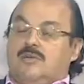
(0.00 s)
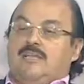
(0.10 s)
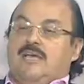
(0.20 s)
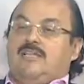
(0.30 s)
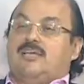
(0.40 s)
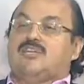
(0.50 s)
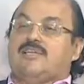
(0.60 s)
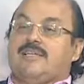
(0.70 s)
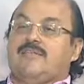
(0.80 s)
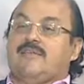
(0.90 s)
يعني عشان
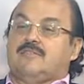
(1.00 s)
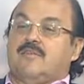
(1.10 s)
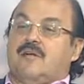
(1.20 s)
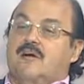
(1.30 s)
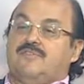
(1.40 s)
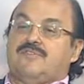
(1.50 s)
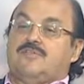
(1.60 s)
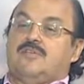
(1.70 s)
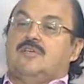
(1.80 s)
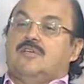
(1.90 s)
كده الثقافه
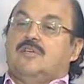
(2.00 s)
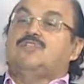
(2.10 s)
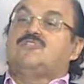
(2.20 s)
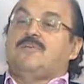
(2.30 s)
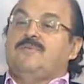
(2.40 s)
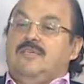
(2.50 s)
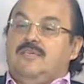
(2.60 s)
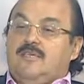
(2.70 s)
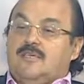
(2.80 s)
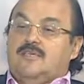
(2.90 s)

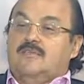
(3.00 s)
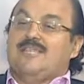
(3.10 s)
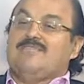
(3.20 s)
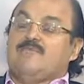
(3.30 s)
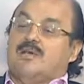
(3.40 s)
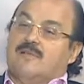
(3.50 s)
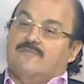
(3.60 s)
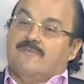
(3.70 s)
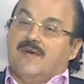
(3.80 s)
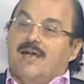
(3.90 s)
الطبيعي لازم
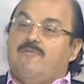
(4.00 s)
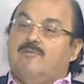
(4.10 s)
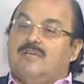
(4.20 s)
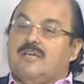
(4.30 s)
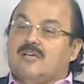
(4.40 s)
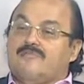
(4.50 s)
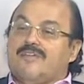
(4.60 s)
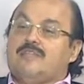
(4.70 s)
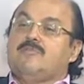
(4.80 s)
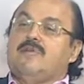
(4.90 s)
نعرفها قبل ما نعرف
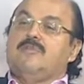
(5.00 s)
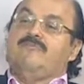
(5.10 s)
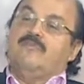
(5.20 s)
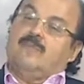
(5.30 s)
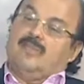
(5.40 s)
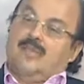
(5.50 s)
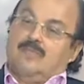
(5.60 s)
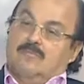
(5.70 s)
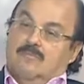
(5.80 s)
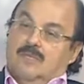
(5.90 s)
احنا بنعمل ايه في البني
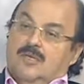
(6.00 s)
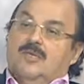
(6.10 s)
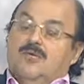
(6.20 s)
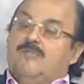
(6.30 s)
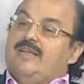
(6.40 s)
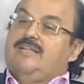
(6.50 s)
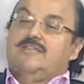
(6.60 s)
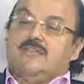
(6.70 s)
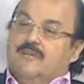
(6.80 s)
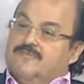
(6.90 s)
ادم يعني ايه
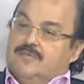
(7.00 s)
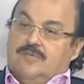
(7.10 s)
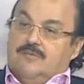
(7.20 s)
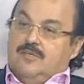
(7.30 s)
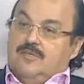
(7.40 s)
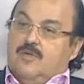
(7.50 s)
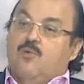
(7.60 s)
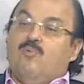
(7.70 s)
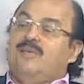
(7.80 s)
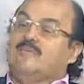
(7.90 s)
ثقافه الطبيعي
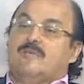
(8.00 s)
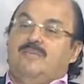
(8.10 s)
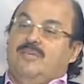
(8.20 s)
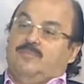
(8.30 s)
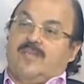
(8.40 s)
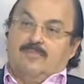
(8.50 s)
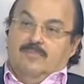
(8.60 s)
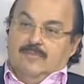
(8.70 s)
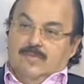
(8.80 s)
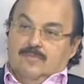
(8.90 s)
هو ايه الطبيعي بتاع
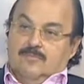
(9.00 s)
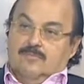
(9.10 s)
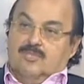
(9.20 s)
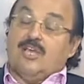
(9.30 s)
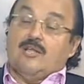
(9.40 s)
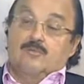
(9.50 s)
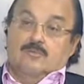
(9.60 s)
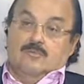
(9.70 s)
البني ادم شكله